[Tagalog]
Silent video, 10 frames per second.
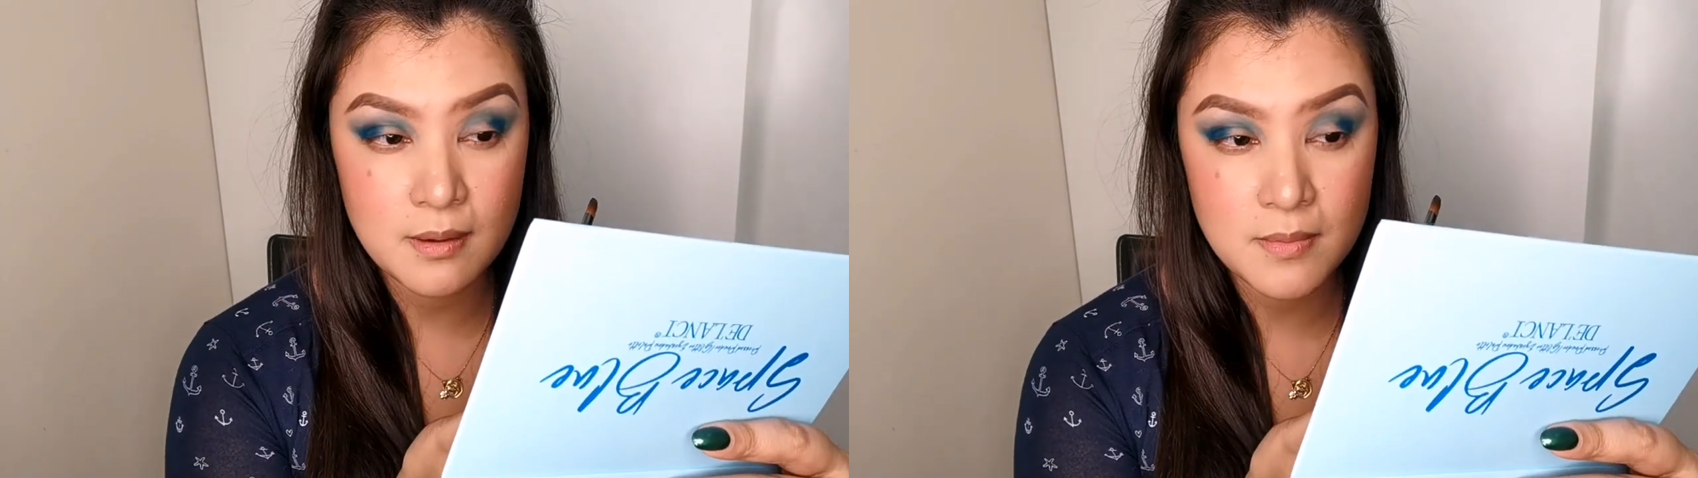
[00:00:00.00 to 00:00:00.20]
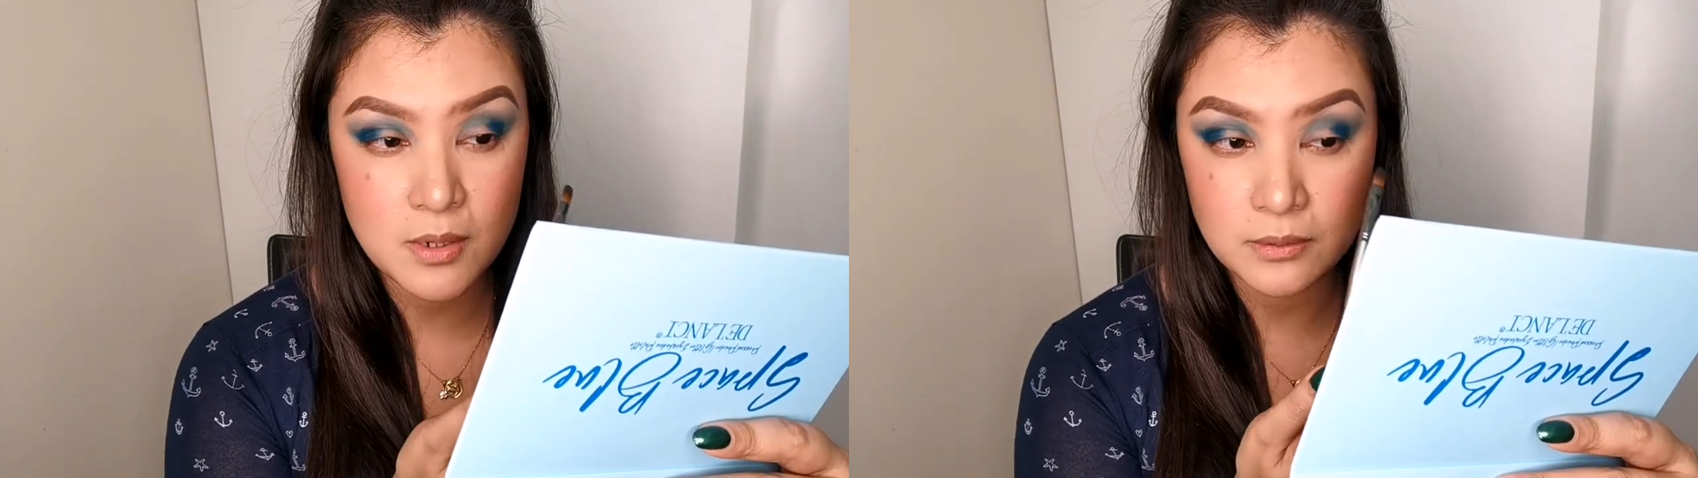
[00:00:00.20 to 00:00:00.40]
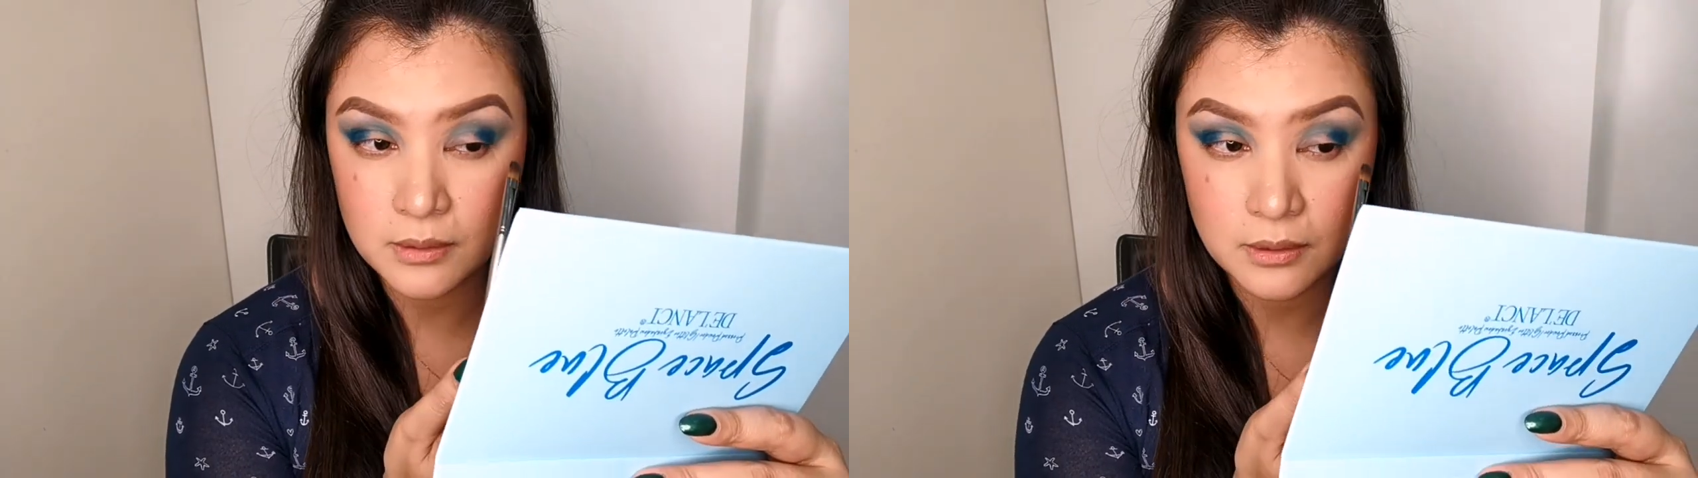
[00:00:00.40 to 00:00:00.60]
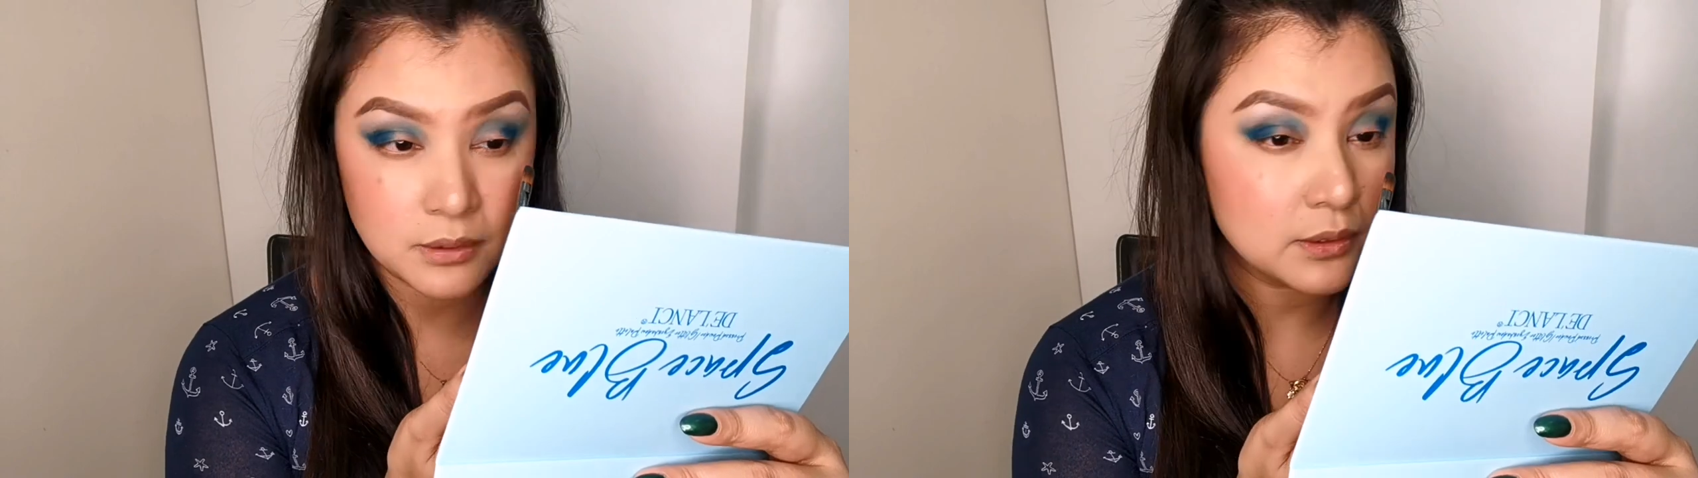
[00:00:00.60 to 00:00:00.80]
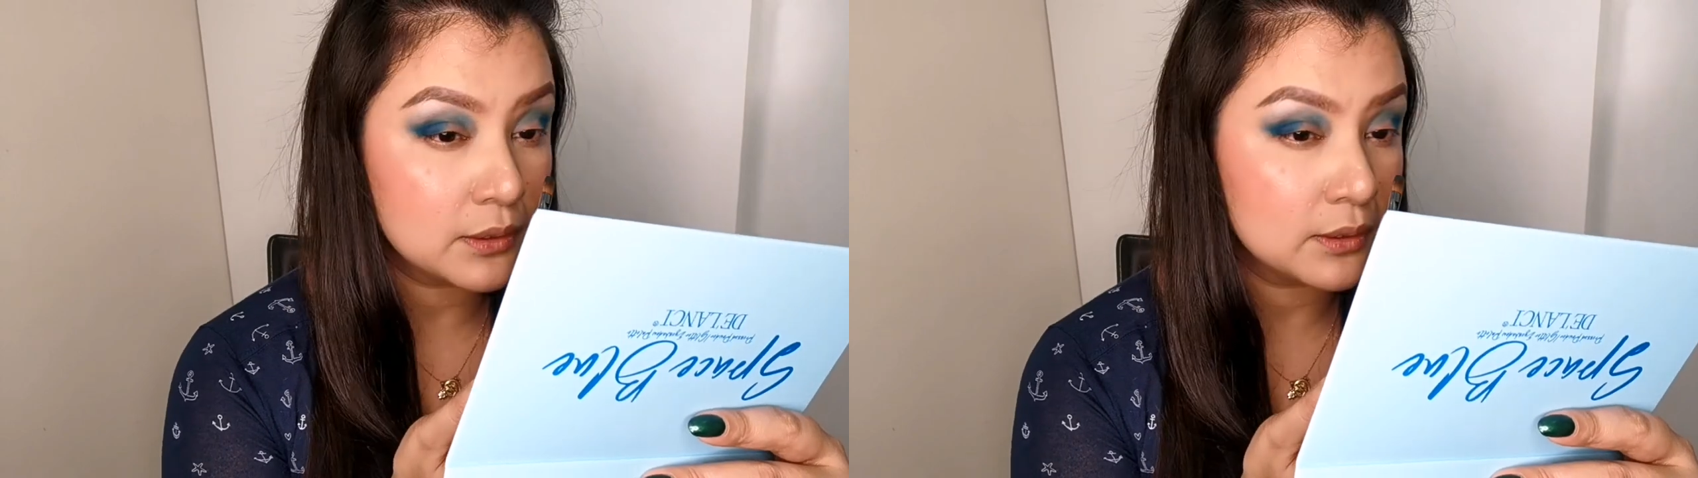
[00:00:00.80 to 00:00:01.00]
Come
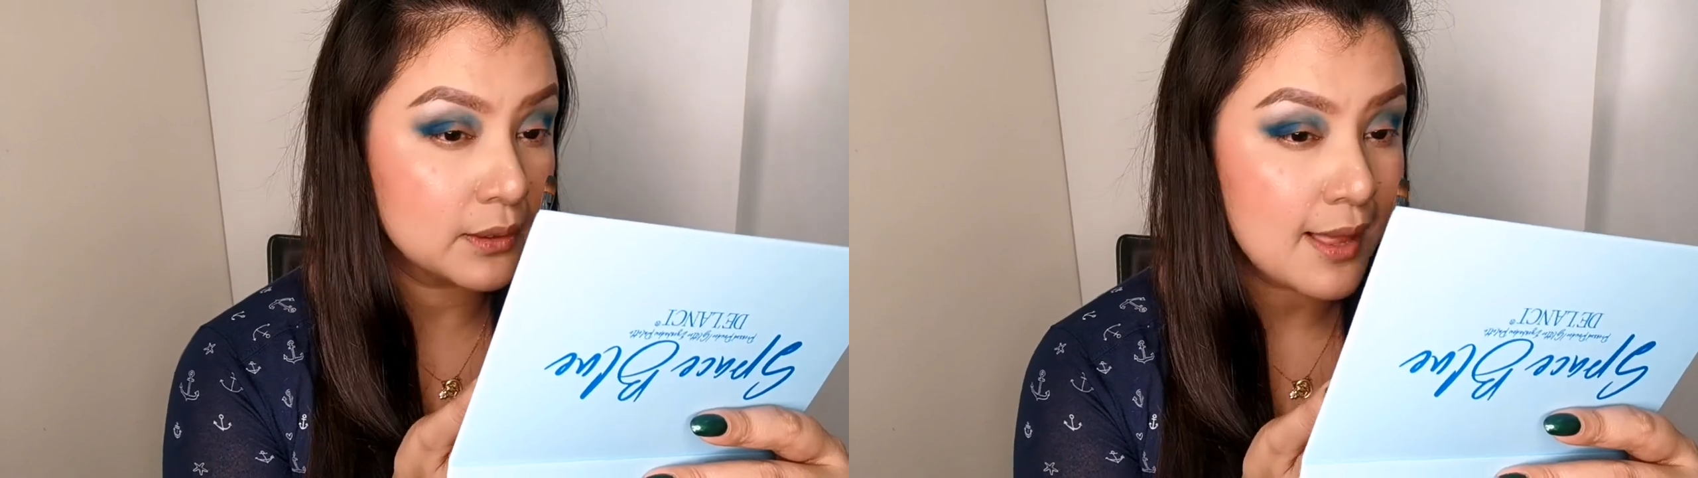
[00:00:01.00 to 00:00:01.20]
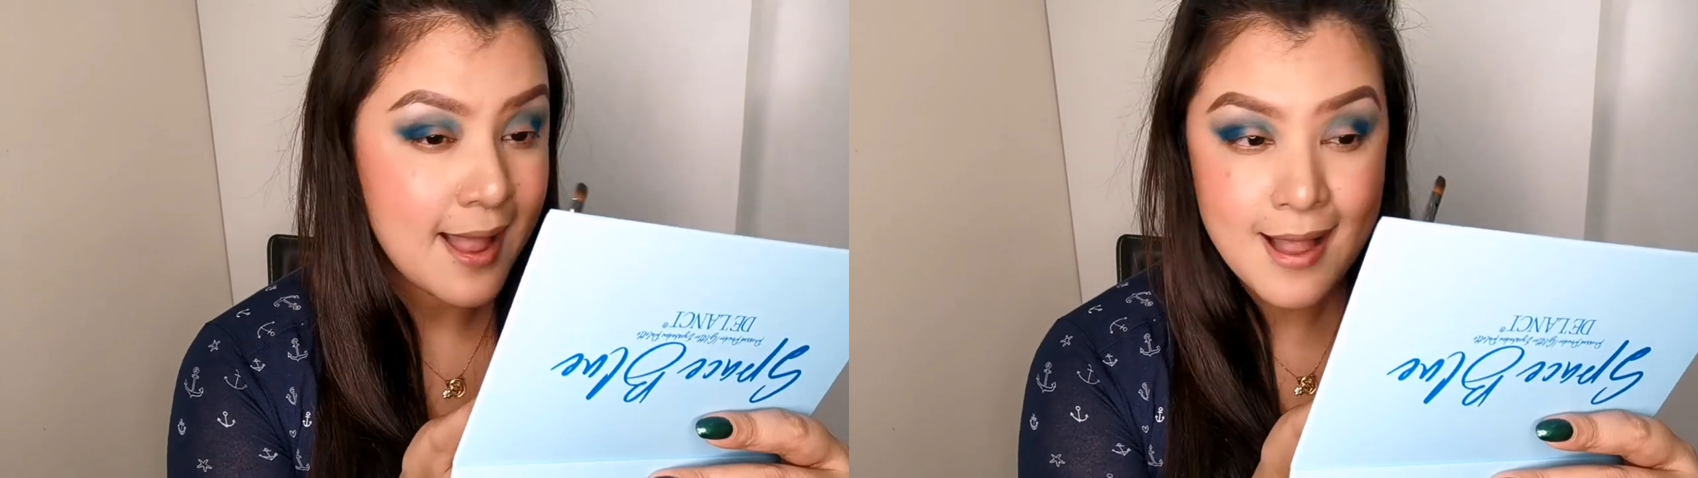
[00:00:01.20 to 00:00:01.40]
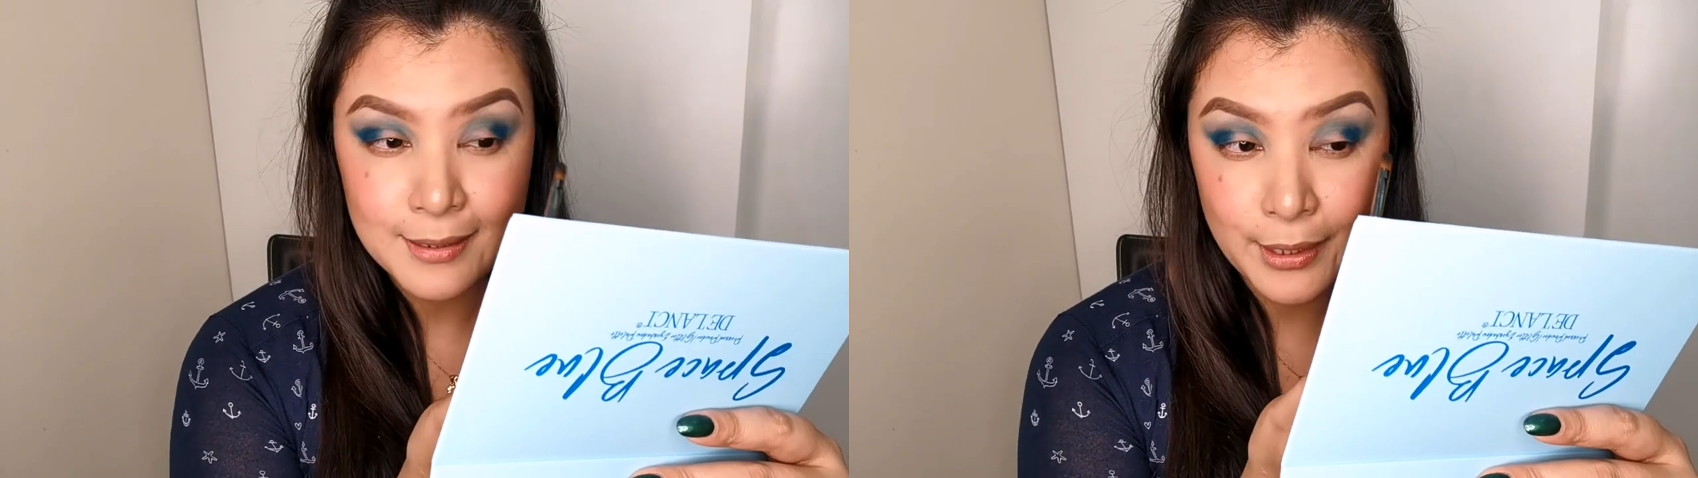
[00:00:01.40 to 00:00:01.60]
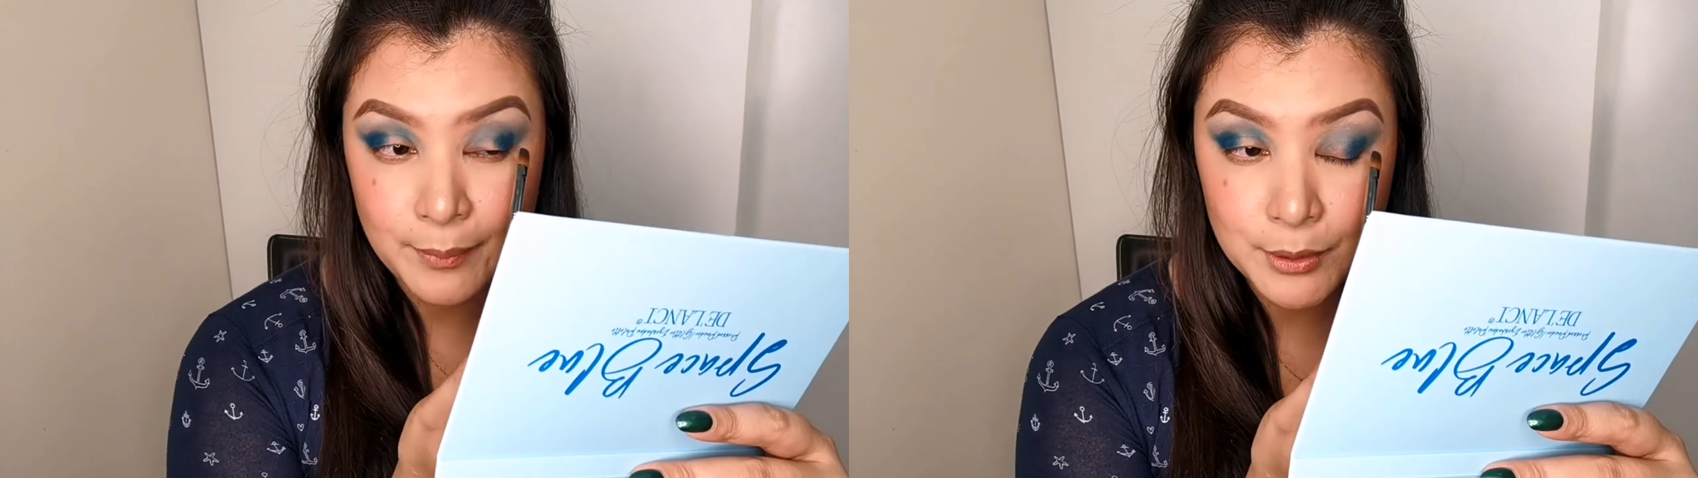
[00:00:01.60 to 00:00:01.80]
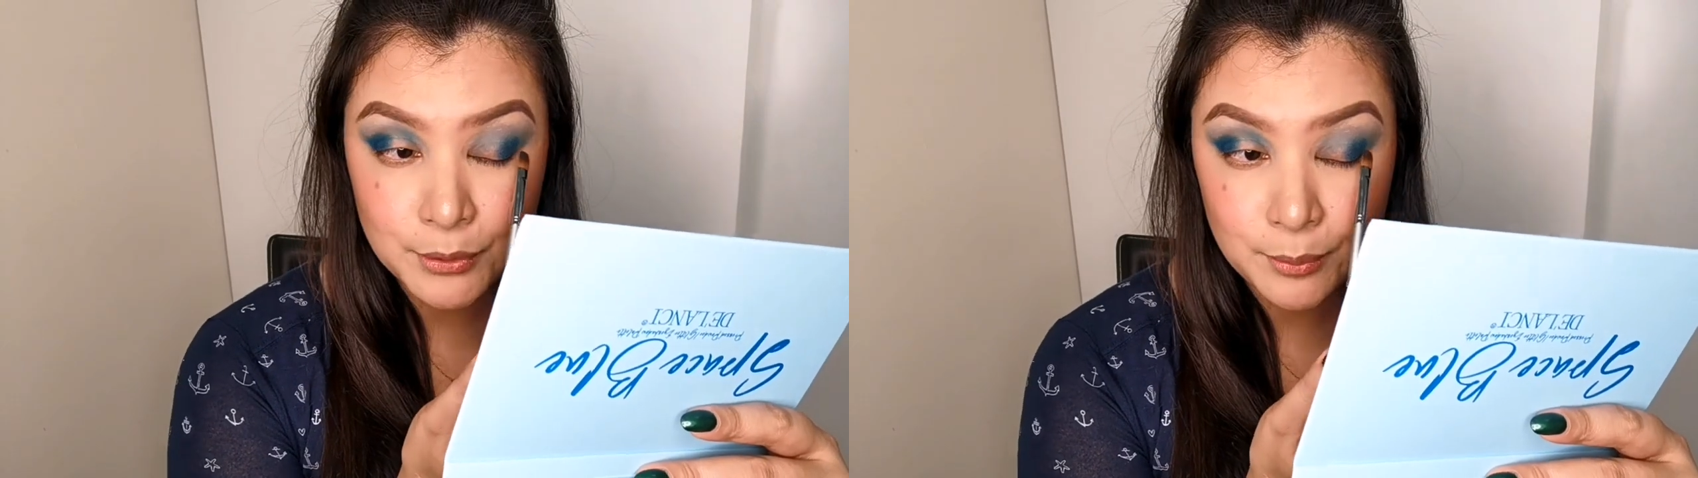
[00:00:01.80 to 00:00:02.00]
on, girl.
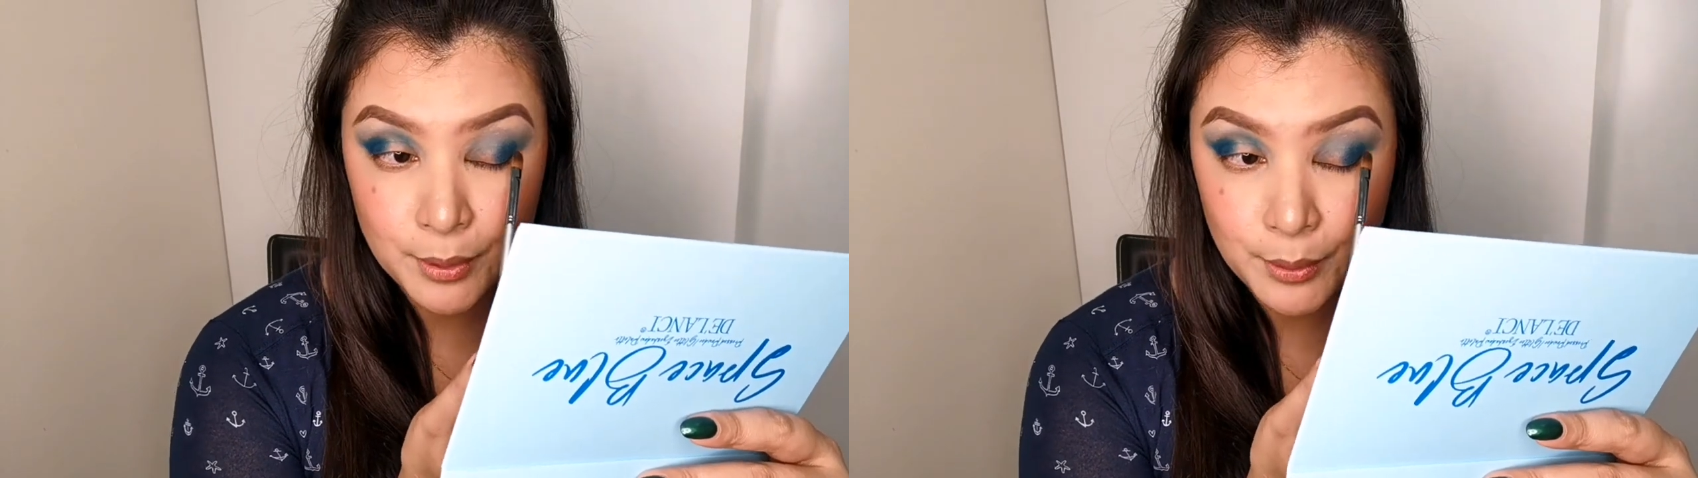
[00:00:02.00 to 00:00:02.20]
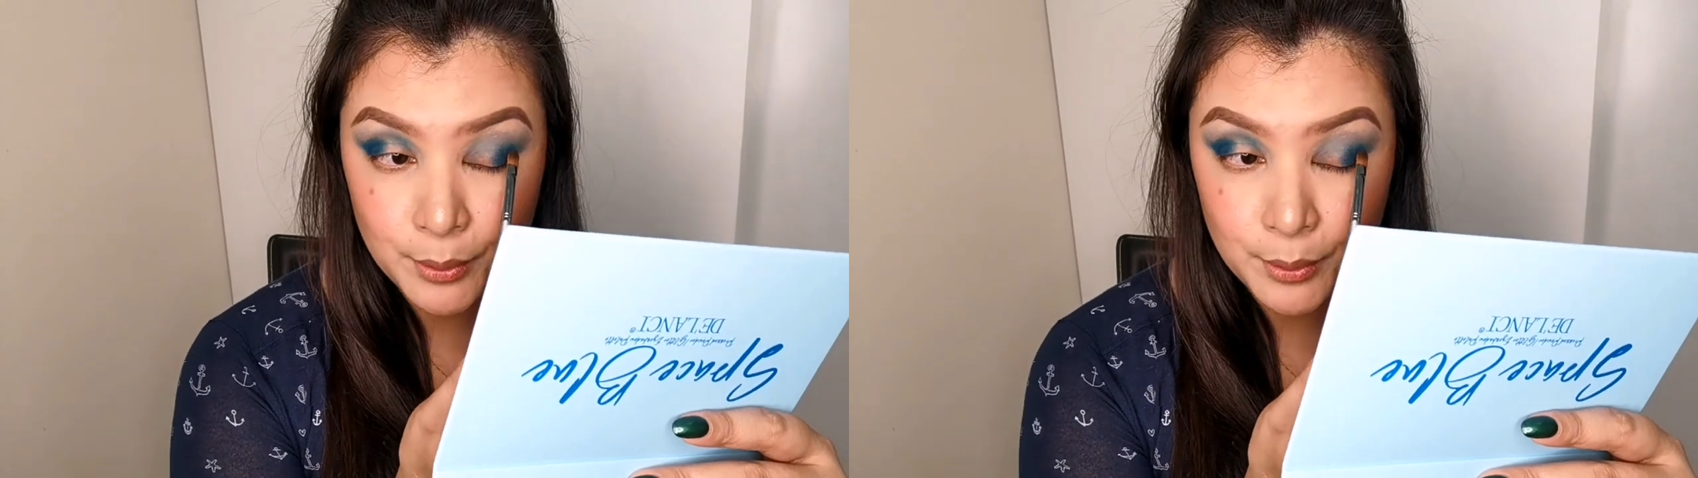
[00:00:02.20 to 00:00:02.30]
Give it to me